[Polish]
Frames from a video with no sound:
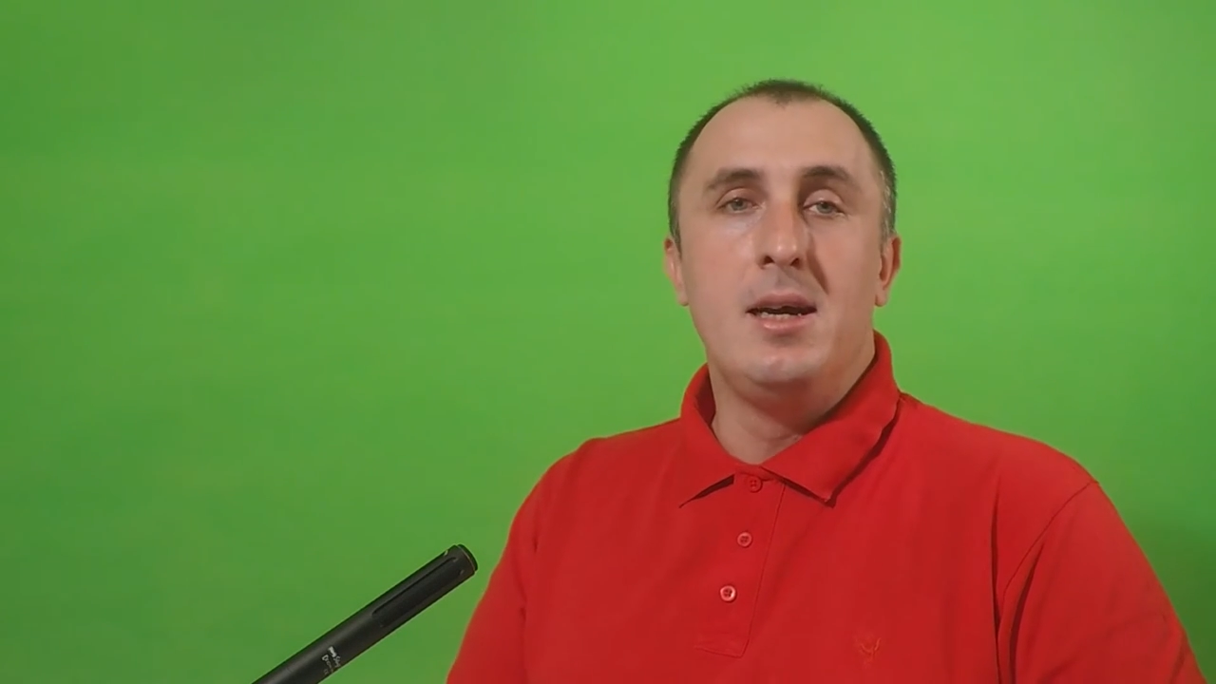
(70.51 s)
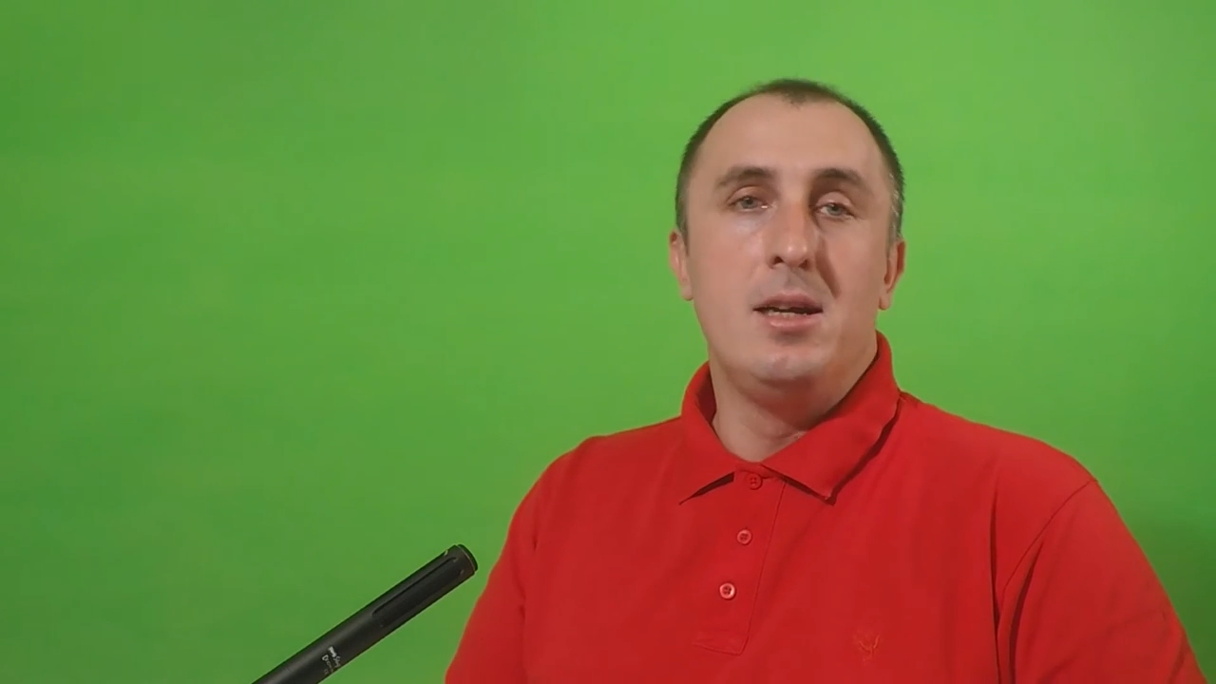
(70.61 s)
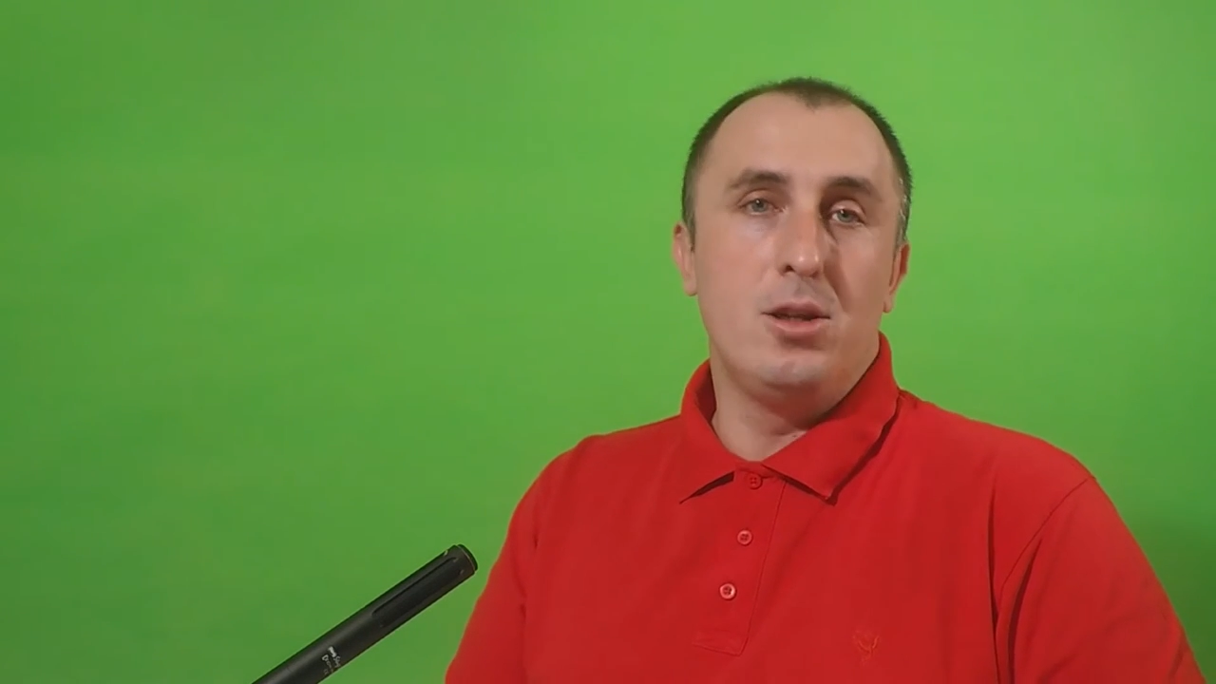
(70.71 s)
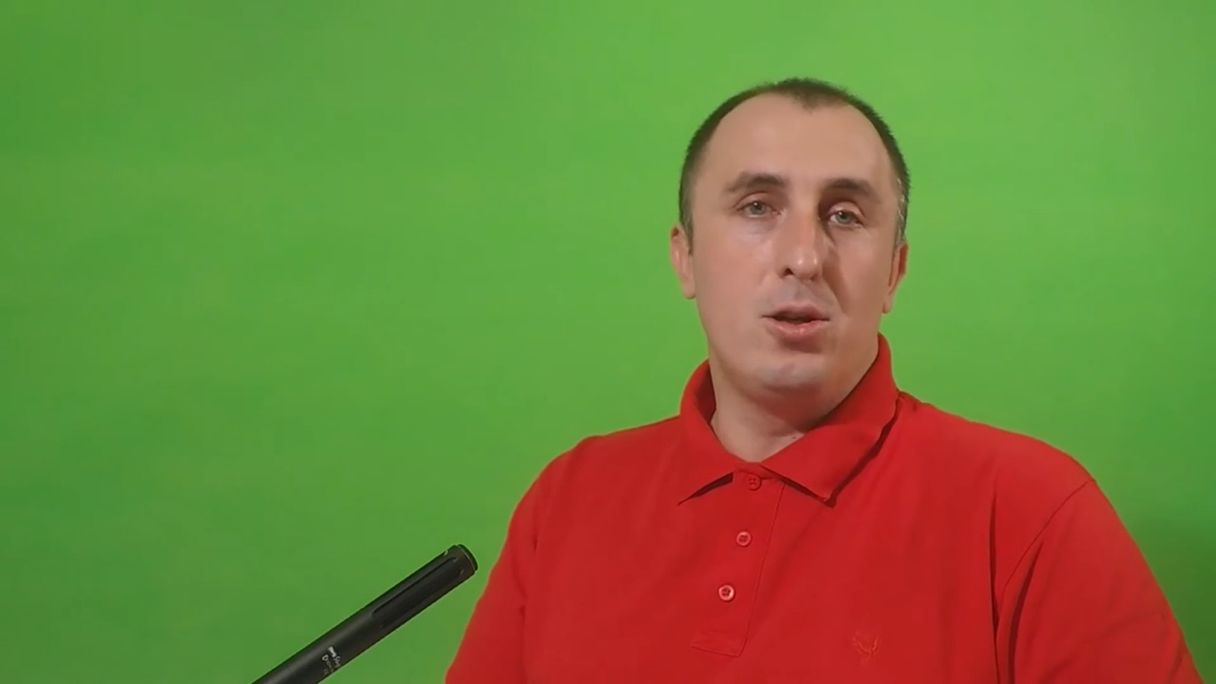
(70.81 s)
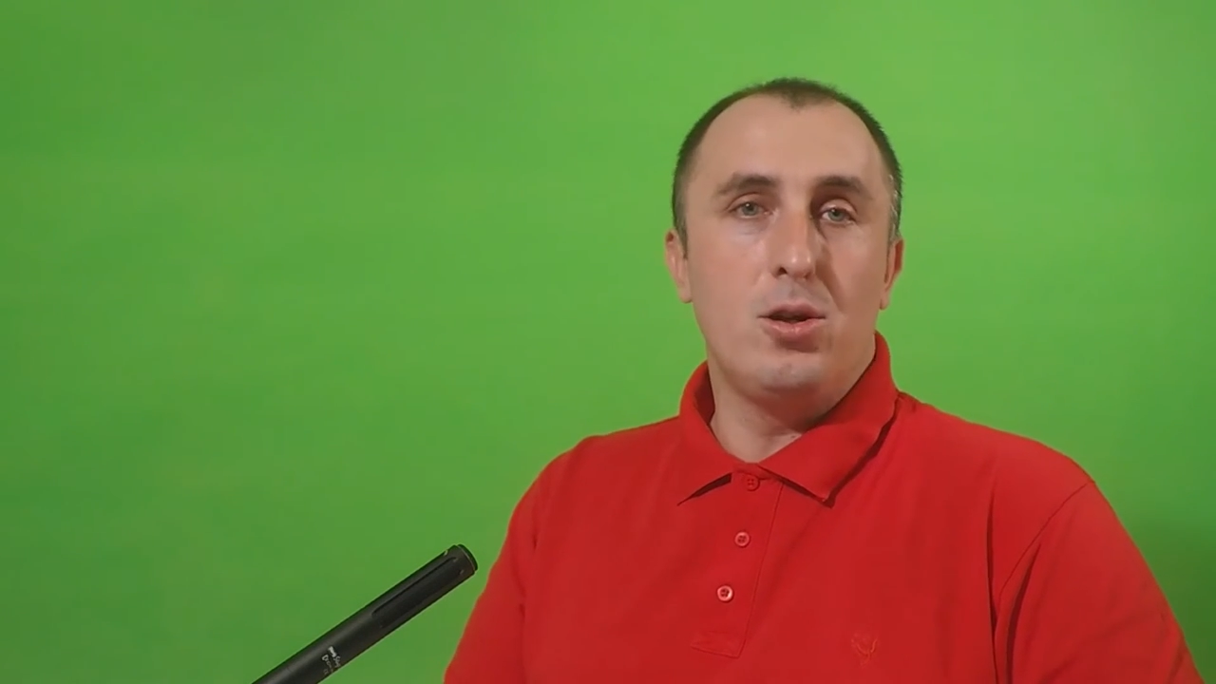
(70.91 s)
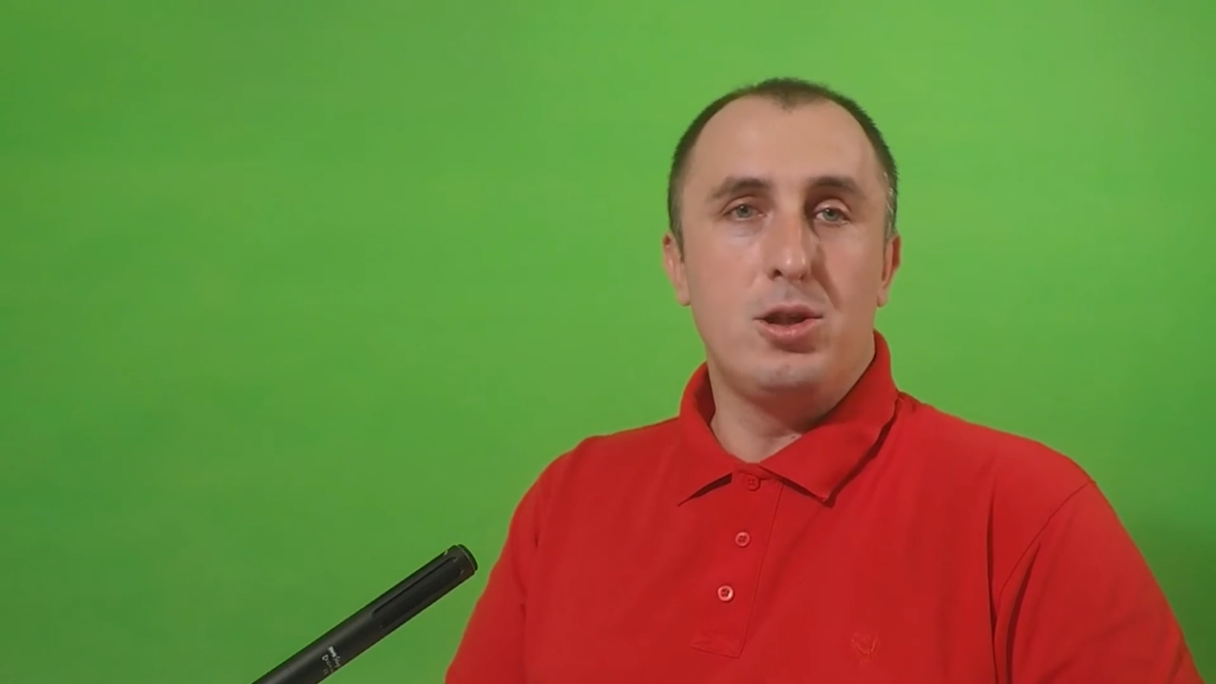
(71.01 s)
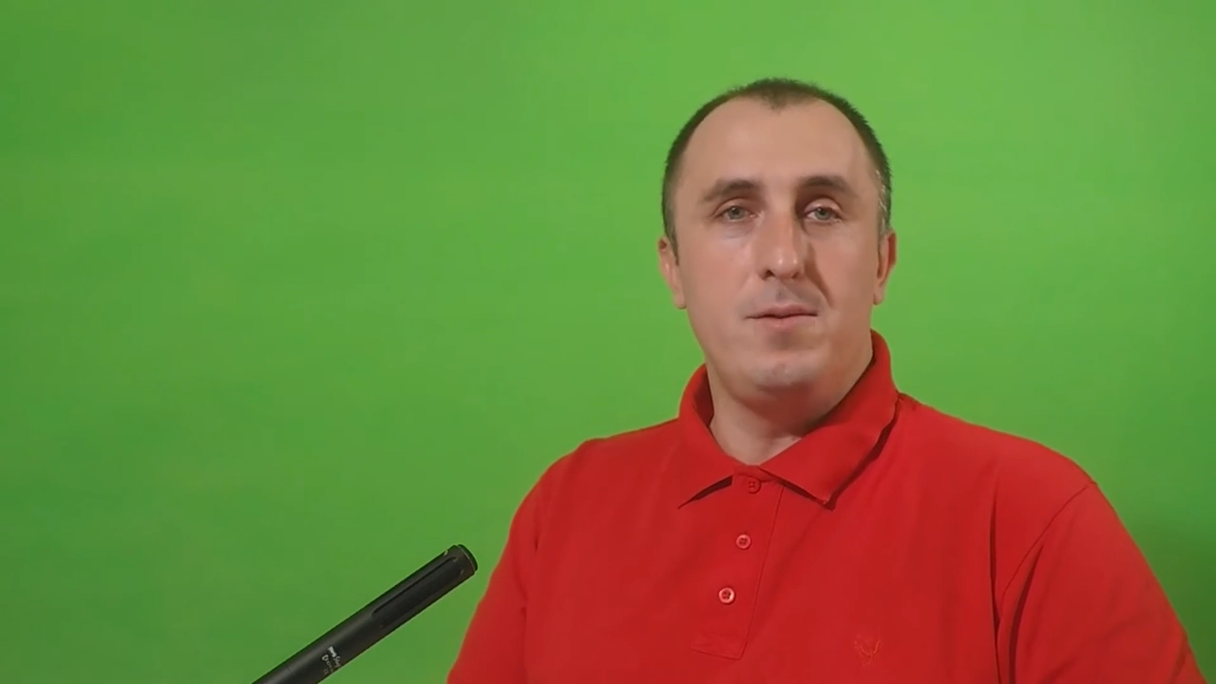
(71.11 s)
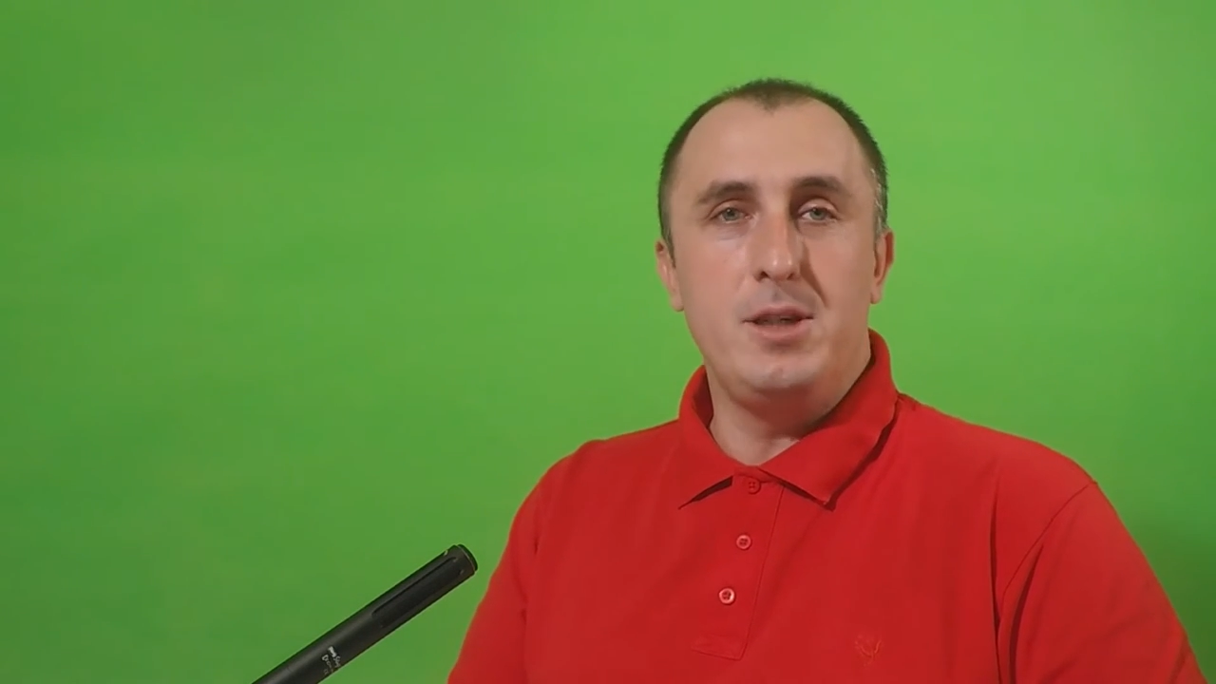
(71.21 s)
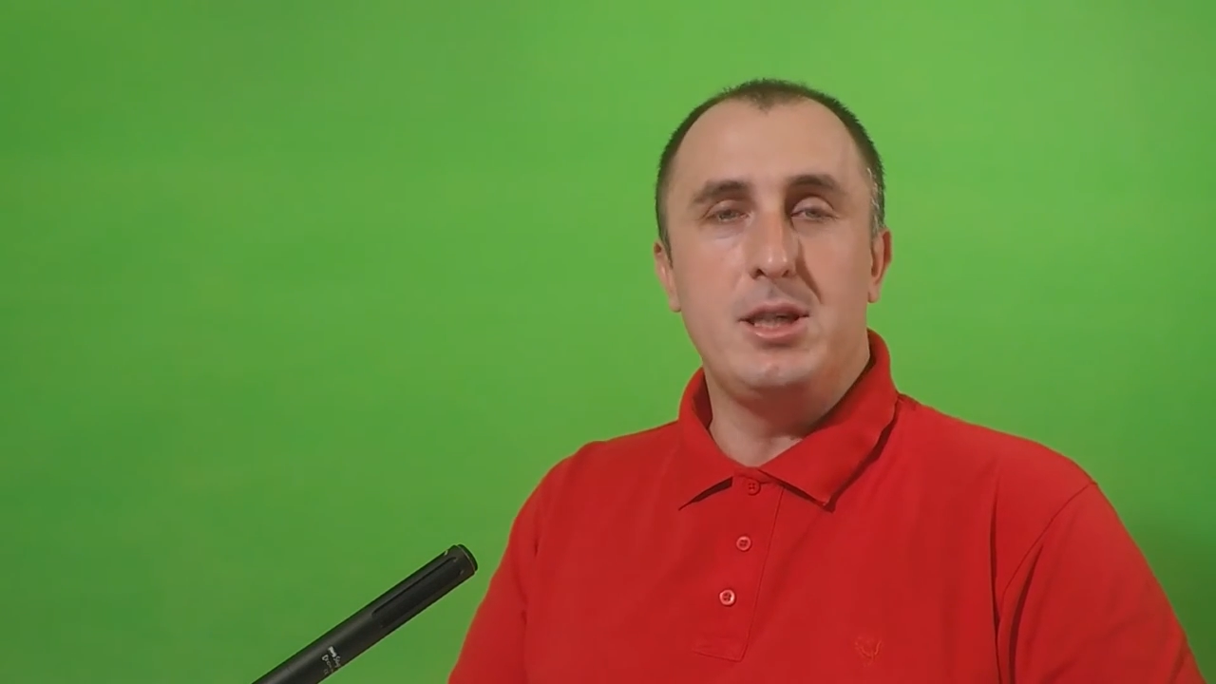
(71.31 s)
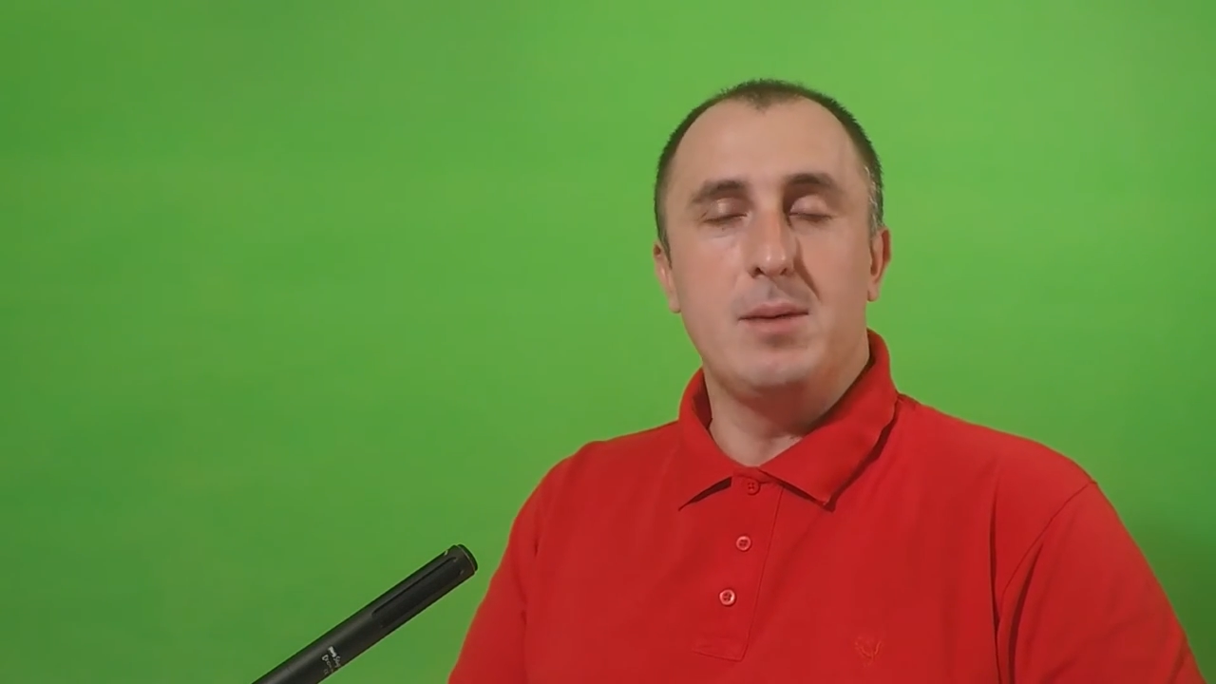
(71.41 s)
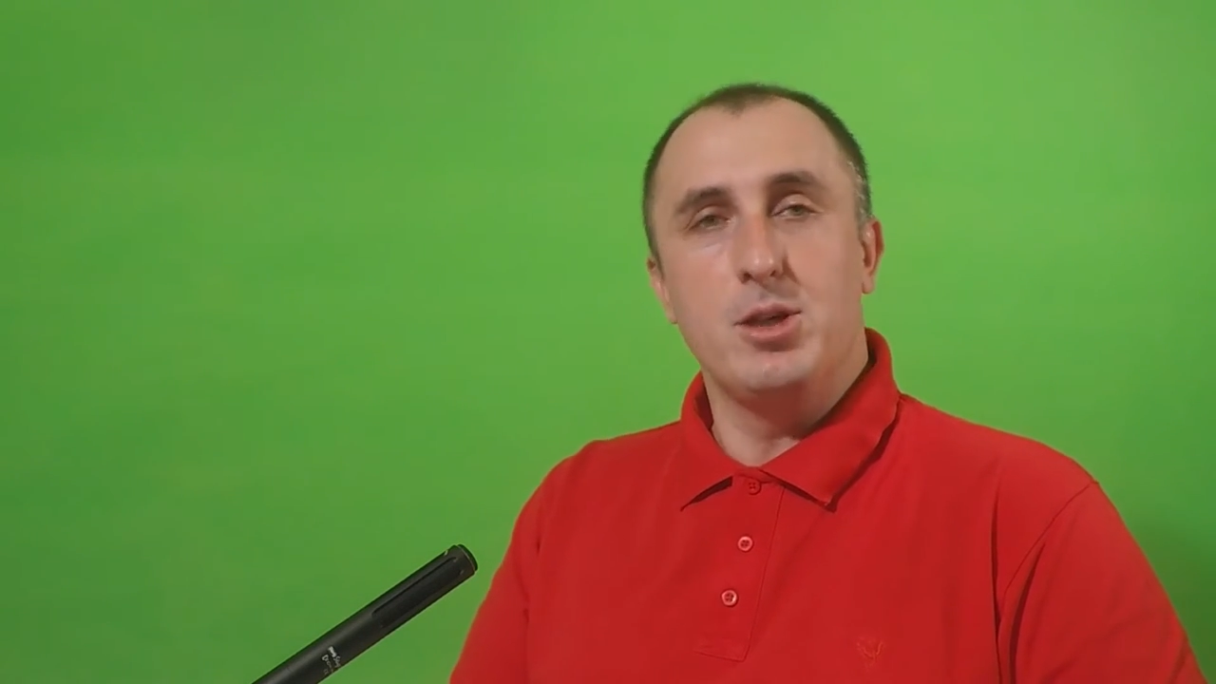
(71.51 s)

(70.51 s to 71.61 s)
no to oczywiście